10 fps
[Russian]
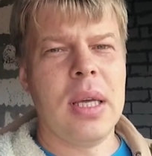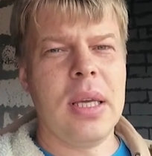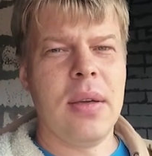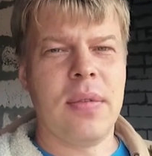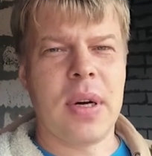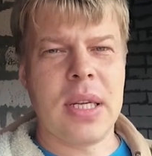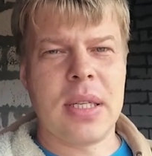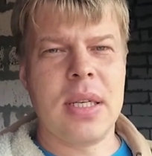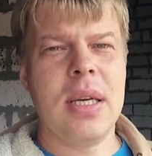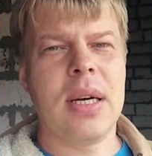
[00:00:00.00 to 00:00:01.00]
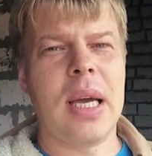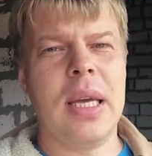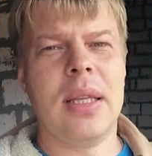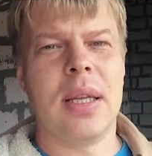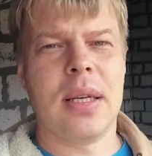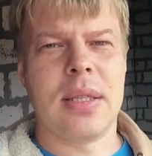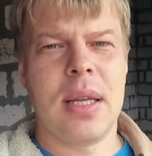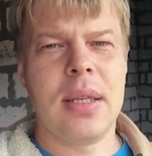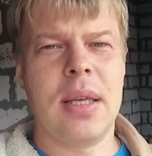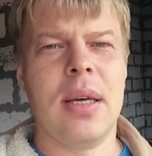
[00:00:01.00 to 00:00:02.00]
И в конце какие-то
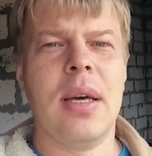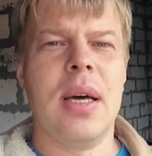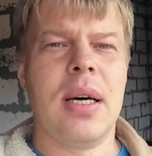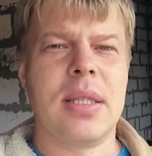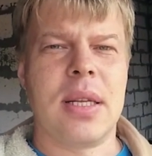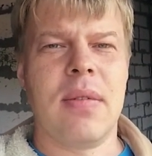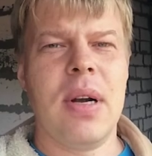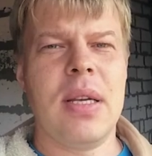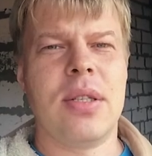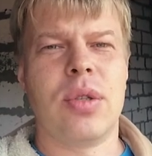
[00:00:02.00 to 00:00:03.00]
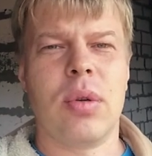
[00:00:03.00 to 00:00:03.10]
остатки оставались.